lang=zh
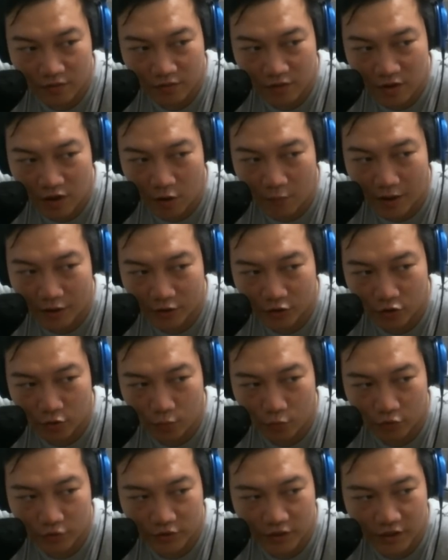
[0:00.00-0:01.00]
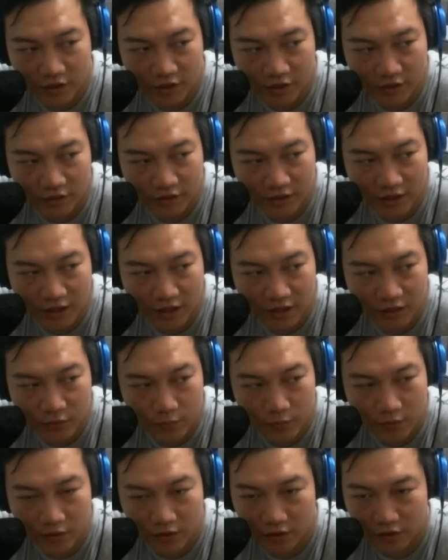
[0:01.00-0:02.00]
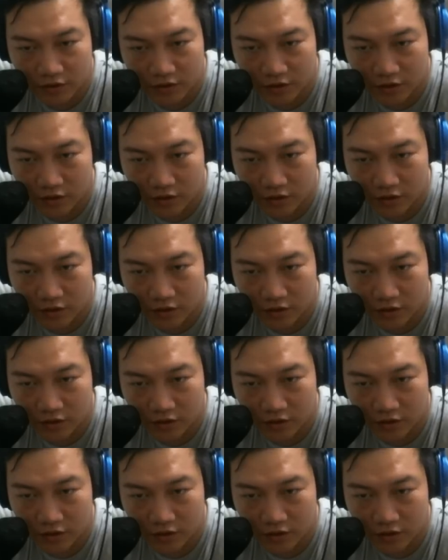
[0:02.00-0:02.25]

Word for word: 要么就魔剑客，像他这边的这